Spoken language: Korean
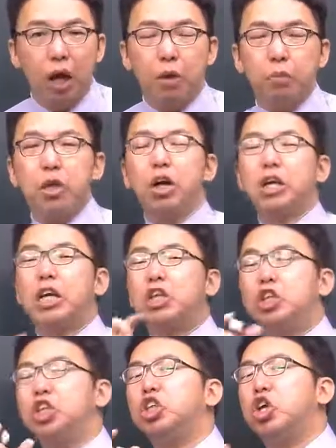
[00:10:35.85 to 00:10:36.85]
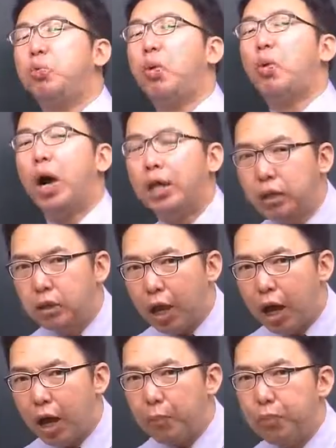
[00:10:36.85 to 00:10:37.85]
이렇게 찌고 뽑고
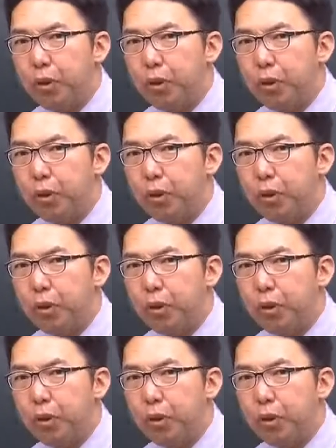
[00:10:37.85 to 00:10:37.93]
하는데